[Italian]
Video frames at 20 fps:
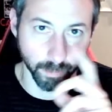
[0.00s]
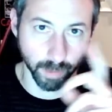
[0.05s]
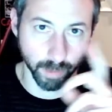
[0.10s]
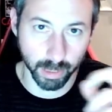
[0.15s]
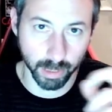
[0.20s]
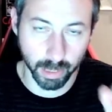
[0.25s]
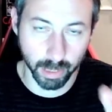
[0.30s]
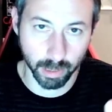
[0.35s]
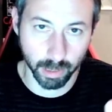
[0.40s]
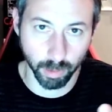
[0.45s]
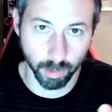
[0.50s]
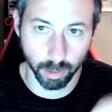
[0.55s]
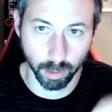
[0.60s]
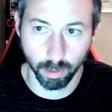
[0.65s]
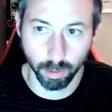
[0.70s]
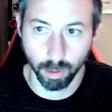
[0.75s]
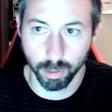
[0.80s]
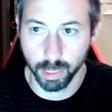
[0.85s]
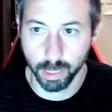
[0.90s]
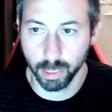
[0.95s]
va detta una
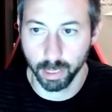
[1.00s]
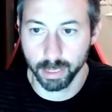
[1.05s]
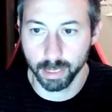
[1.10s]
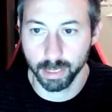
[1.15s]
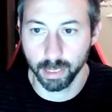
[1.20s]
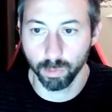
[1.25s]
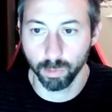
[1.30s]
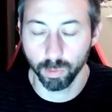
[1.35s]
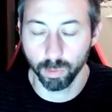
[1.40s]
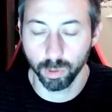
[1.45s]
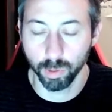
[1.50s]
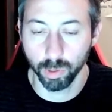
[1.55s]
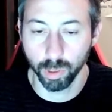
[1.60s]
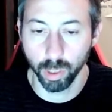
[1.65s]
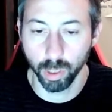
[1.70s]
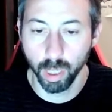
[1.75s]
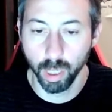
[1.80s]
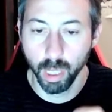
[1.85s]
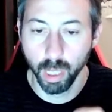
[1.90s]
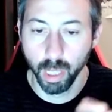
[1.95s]
cosa
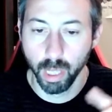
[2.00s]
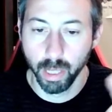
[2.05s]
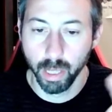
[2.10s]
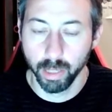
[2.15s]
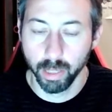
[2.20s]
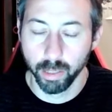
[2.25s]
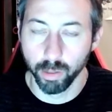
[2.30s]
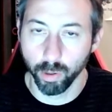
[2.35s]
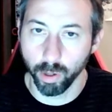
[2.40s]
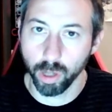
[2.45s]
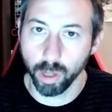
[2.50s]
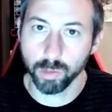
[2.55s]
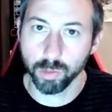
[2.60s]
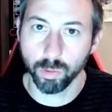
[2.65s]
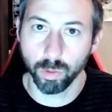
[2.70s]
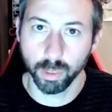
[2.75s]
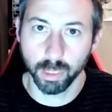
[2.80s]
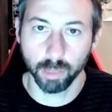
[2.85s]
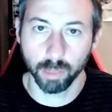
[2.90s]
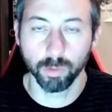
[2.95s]
innanzitutto, non ho
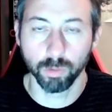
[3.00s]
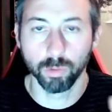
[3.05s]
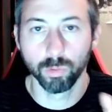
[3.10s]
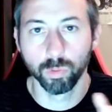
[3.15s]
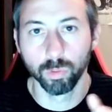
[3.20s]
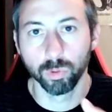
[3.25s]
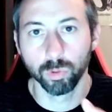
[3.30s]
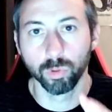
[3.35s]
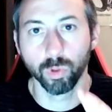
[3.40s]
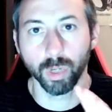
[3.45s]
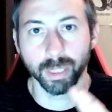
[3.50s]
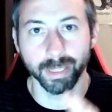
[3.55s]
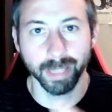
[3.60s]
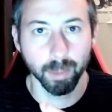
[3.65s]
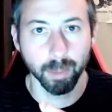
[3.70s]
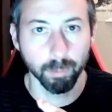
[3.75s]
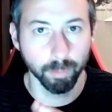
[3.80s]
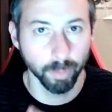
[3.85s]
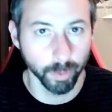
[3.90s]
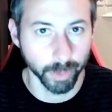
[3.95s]
ascoltato tutto a
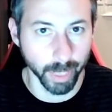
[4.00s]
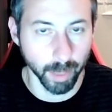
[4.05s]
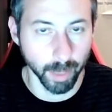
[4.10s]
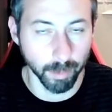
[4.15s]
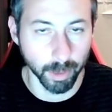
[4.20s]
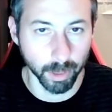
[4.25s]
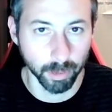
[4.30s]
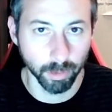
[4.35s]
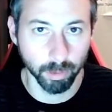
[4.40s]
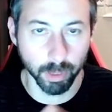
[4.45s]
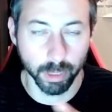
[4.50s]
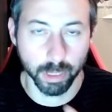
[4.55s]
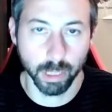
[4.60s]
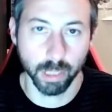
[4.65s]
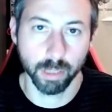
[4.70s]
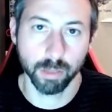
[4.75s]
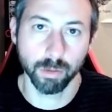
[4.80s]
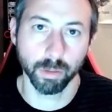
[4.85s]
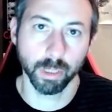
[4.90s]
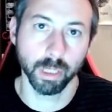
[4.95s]
tempo debito, nel
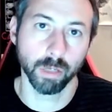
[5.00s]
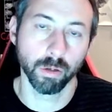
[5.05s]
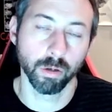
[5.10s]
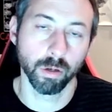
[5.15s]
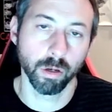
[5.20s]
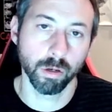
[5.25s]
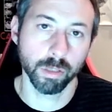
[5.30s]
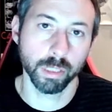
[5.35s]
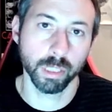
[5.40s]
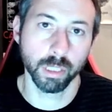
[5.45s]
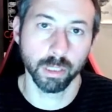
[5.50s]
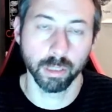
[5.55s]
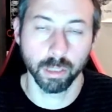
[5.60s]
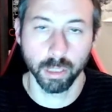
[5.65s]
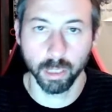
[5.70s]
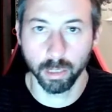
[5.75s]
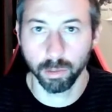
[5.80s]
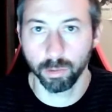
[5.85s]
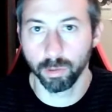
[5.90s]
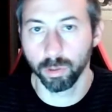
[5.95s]
senso che non ho
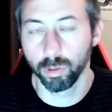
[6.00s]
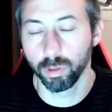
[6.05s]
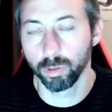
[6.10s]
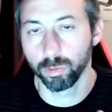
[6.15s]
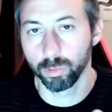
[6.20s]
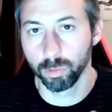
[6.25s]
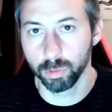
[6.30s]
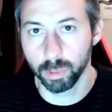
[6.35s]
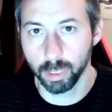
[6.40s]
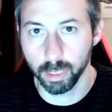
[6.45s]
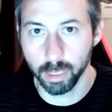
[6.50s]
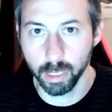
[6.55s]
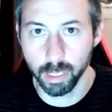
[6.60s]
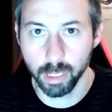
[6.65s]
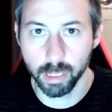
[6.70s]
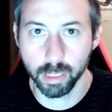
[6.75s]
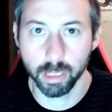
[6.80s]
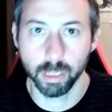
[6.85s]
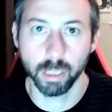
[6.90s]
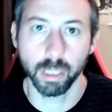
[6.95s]
sentito tutti i
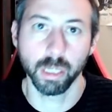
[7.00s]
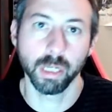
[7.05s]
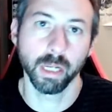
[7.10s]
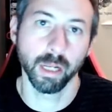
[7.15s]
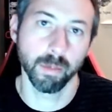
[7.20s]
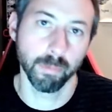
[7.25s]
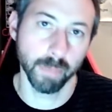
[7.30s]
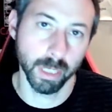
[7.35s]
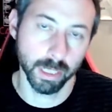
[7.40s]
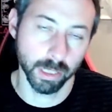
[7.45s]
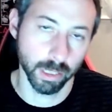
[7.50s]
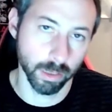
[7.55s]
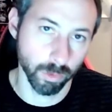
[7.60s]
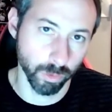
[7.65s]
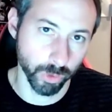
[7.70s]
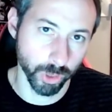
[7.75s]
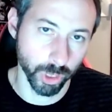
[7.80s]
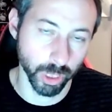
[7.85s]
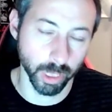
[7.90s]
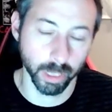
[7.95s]
dischi nel mese di
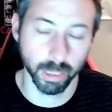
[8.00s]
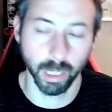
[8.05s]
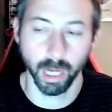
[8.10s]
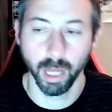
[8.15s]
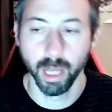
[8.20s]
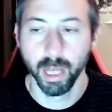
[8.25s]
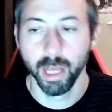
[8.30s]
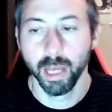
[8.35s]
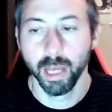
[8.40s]
uscita.